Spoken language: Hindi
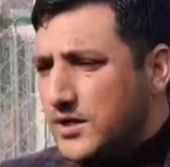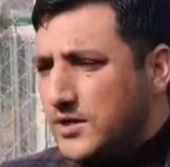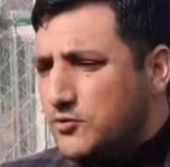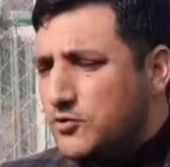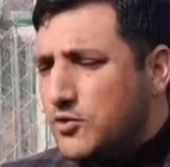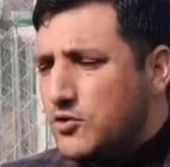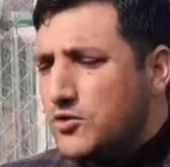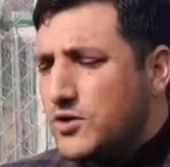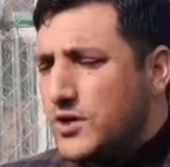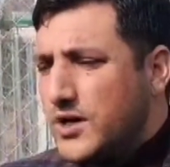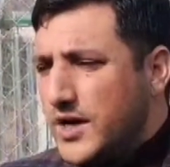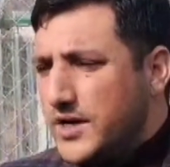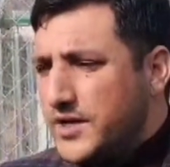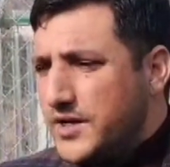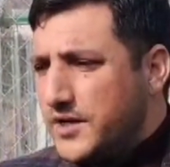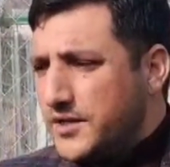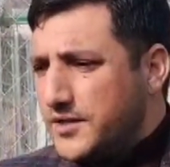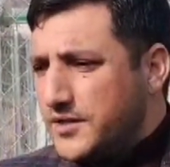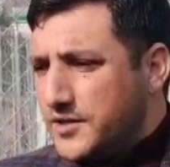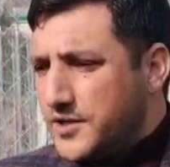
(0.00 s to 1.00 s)
टोटल
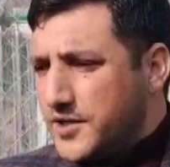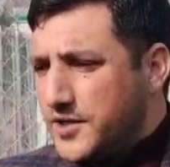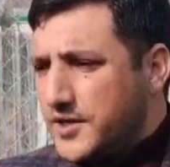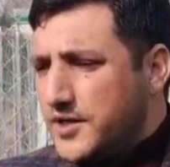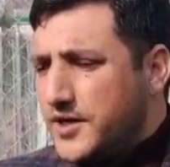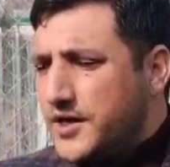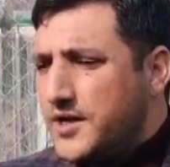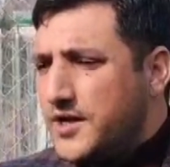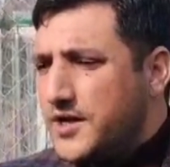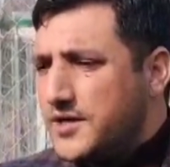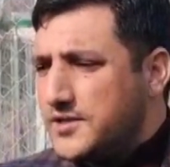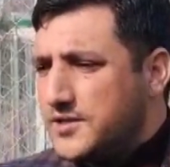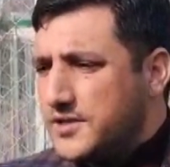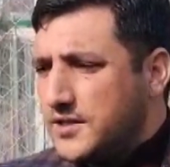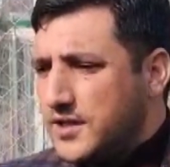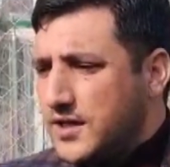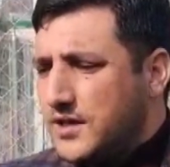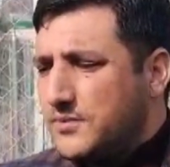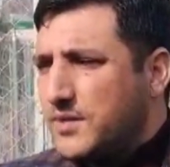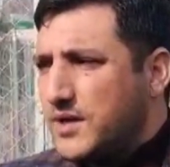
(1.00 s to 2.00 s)
83 रडार्स
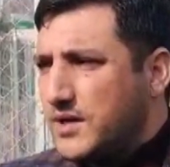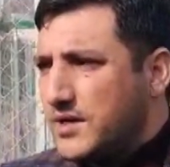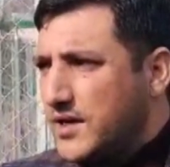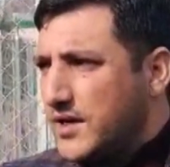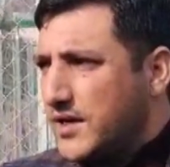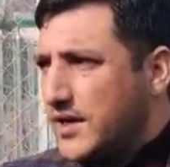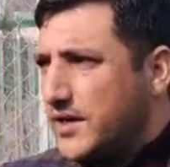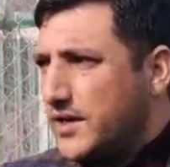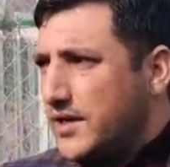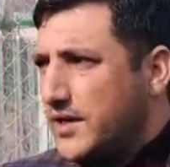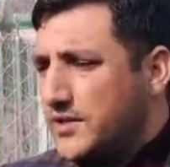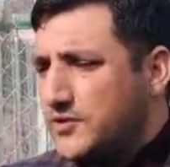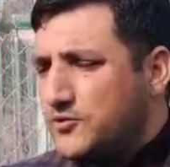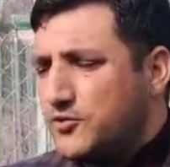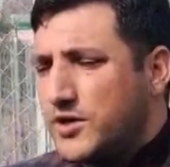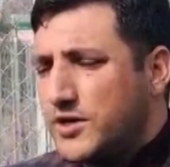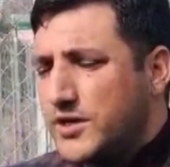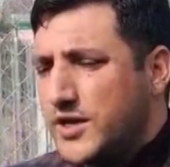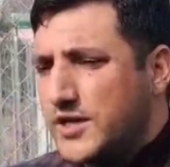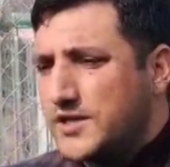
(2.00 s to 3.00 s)
लगभग लगेंगे
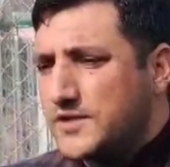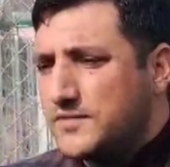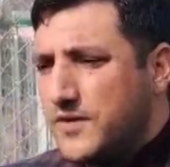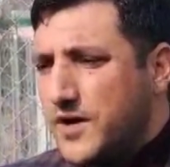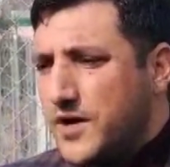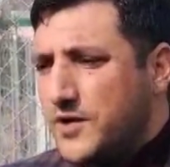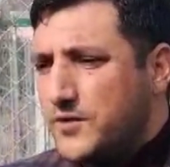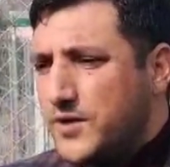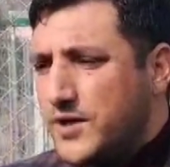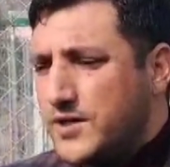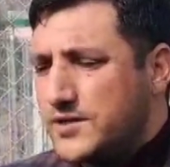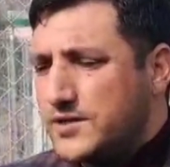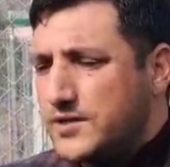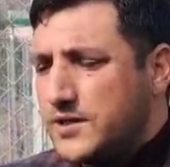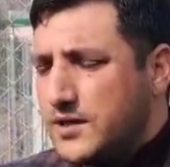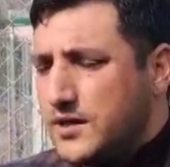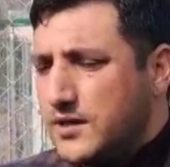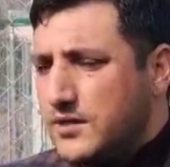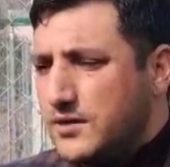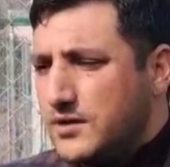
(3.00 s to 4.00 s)
जूरिंग नेक्स्ट फाइव ईयर्स
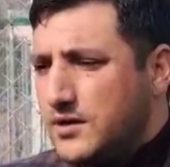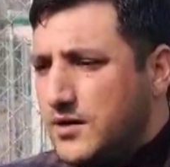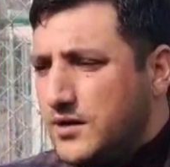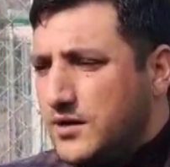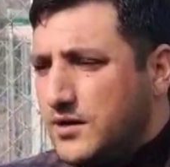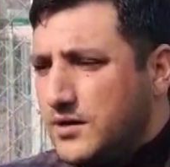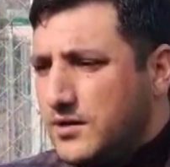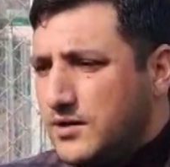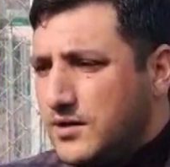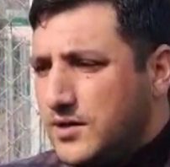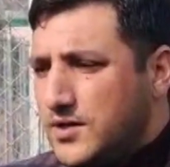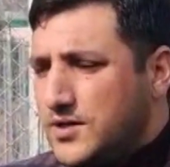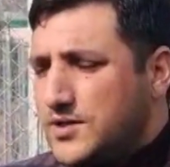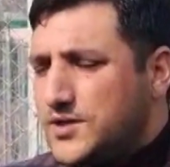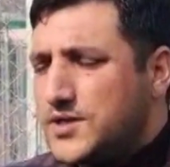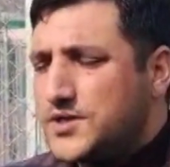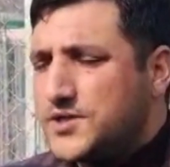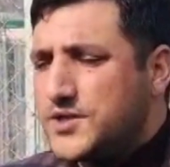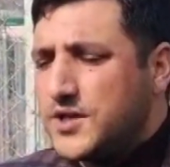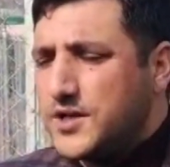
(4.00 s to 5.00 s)

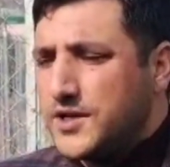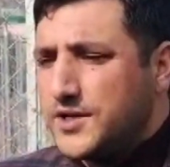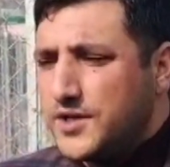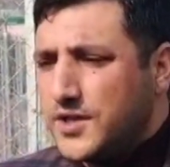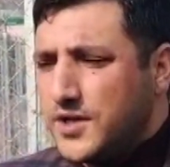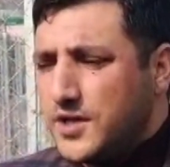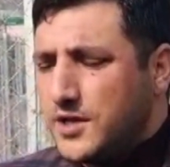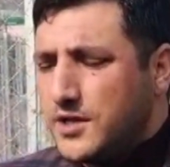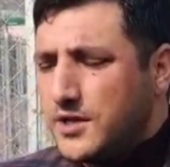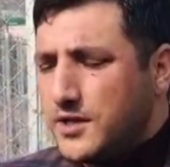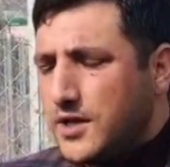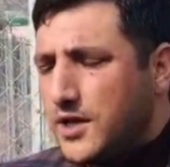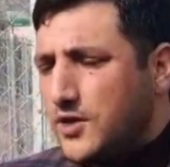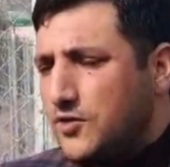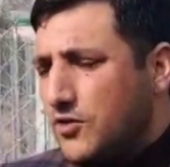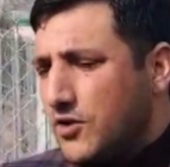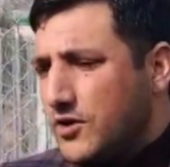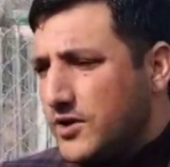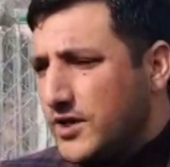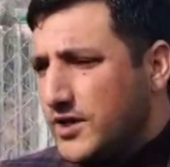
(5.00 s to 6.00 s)
सेंट्रल इंडिया या
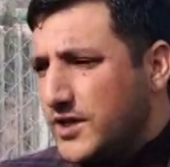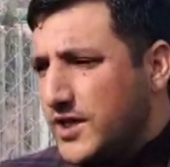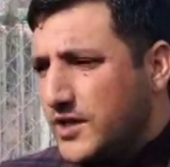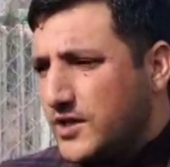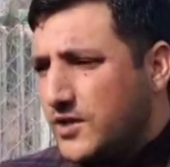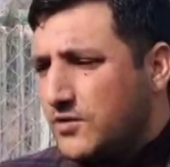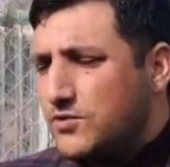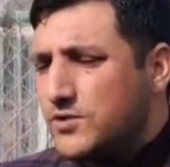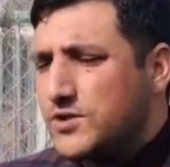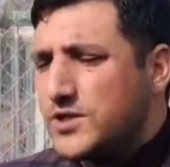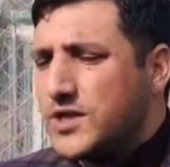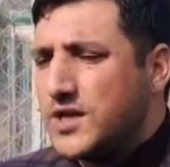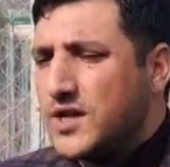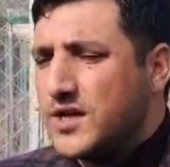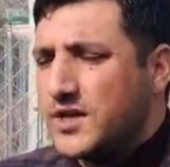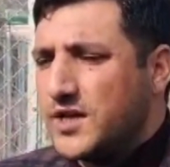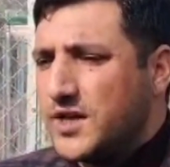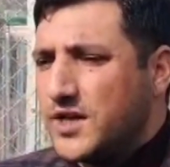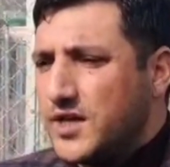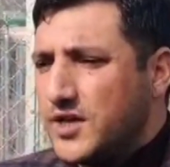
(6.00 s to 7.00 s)
नॉर्थ इंडिया के कुछ
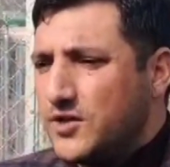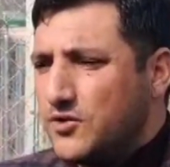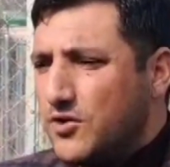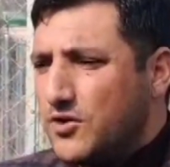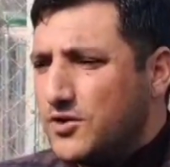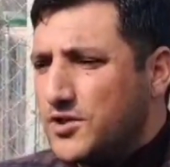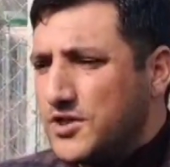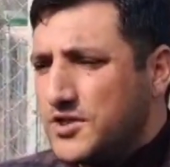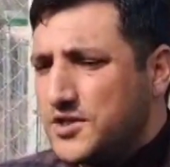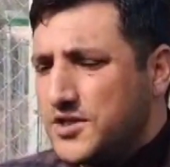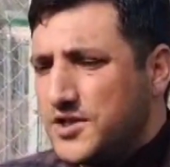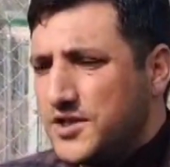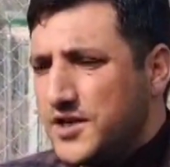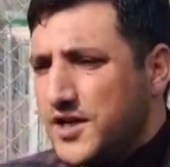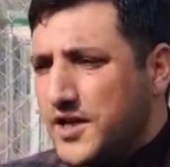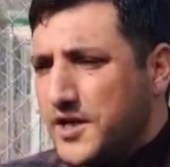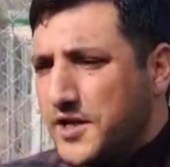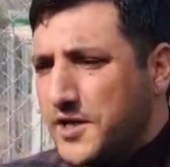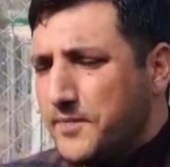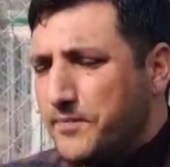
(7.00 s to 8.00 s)
इलाके हैं नॉर्थ ईस्ट
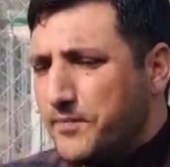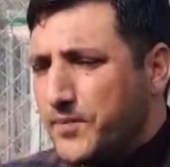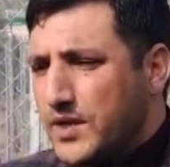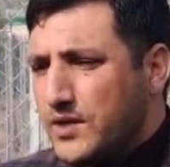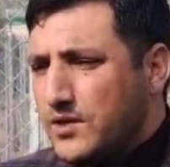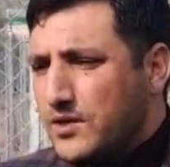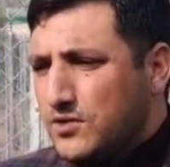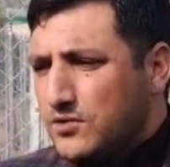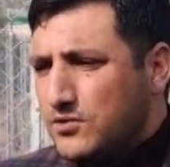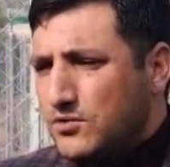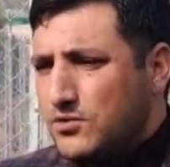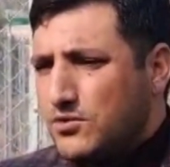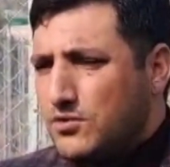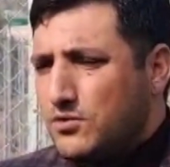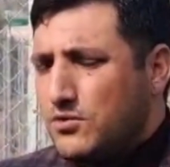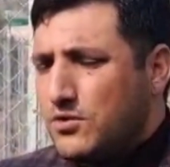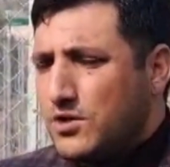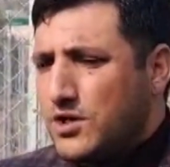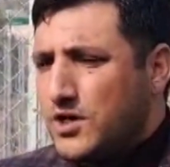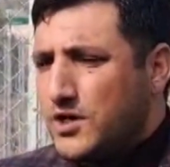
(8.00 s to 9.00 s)
इंडिया के
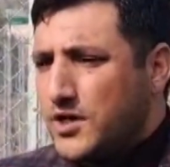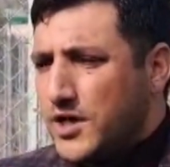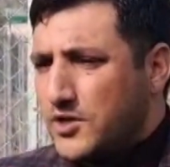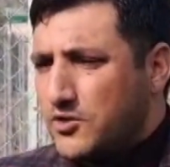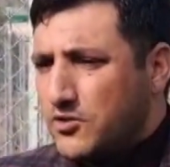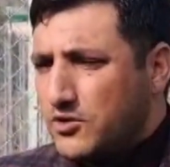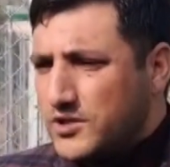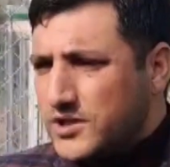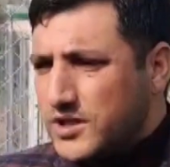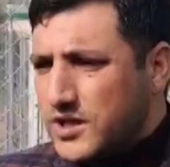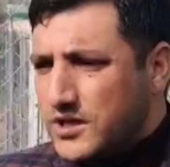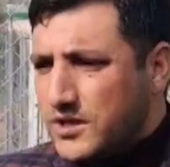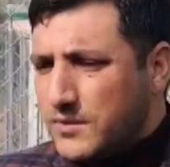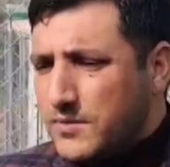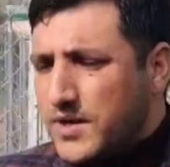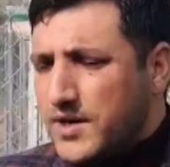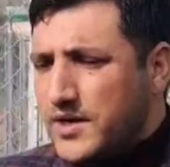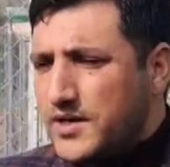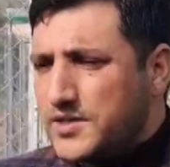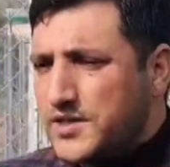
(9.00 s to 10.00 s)
तो टेक्नोलॉजिकल
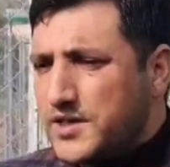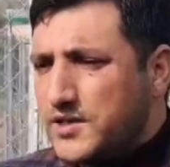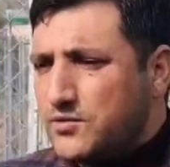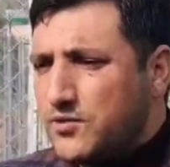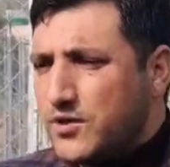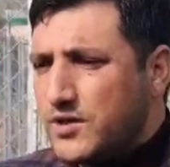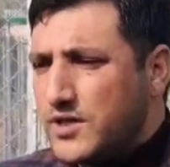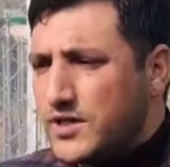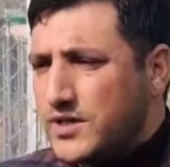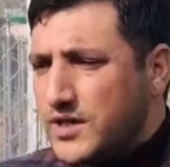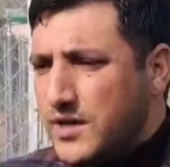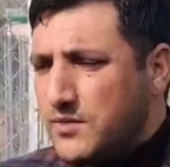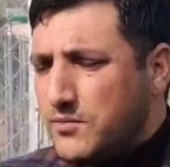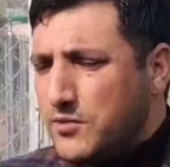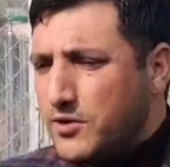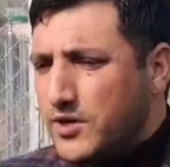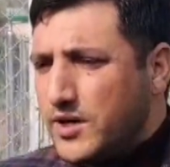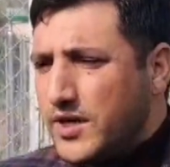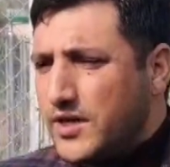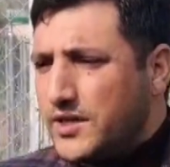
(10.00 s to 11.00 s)
अपग्रेडेशन ओवर द टाइम
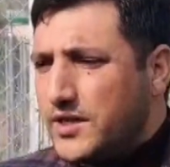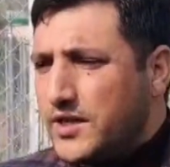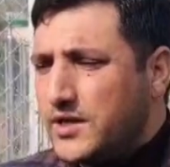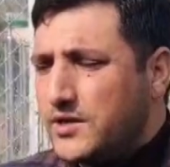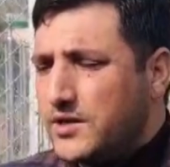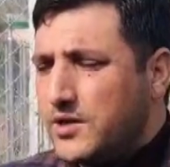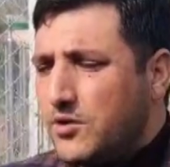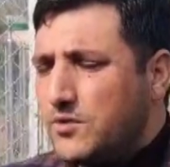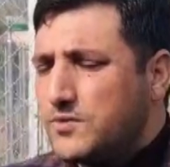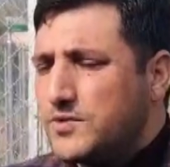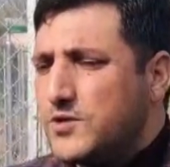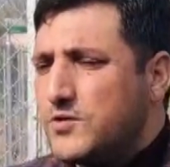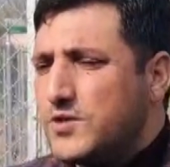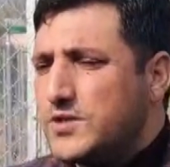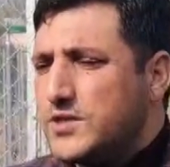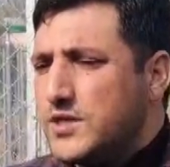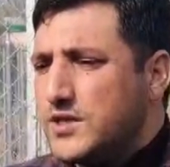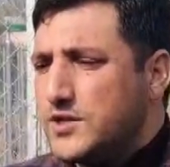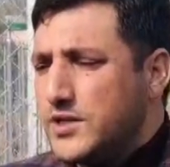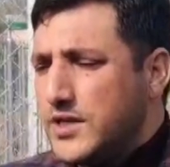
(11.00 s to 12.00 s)
हो रहा है नेट
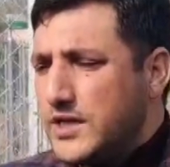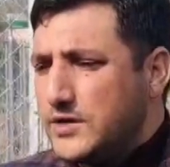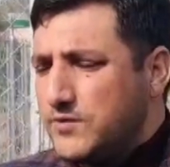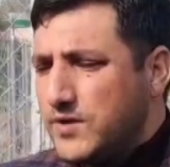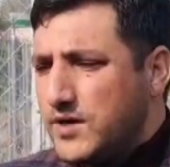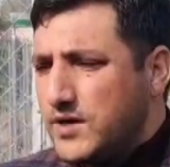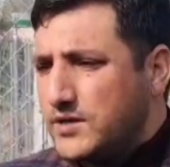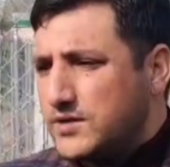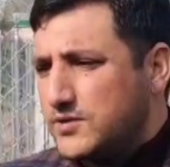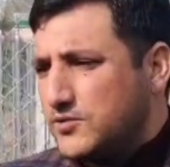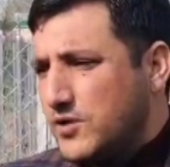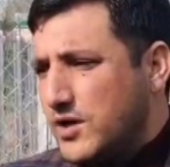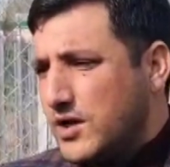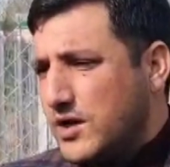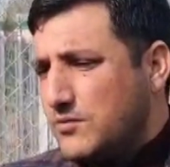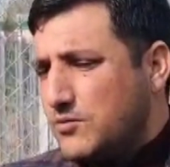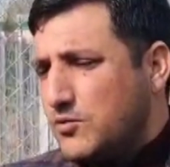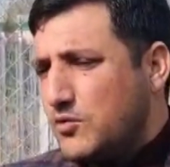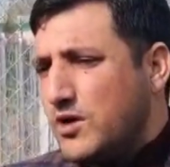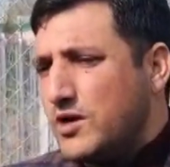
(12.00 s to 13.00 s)
ऑब्जर्वेशनल नेटवर्क जो है
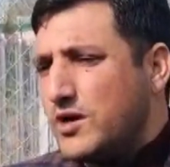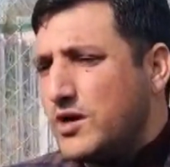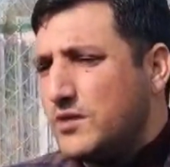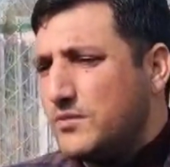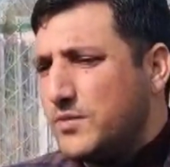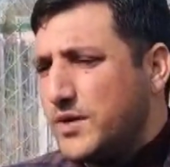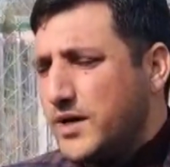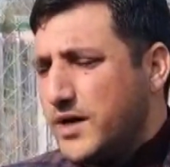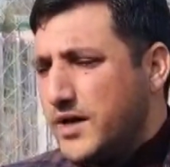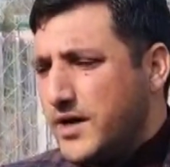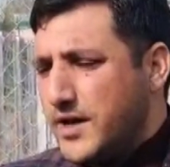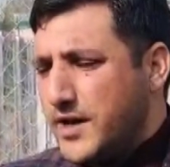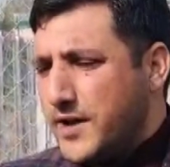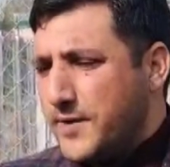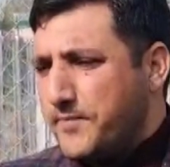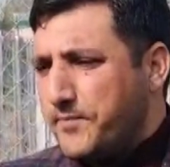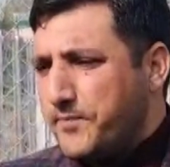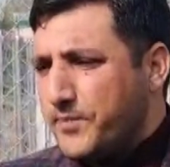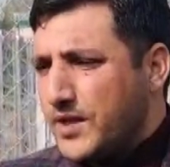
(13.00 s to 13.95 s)
हम ओवरऑल बढ़ा रहे हैं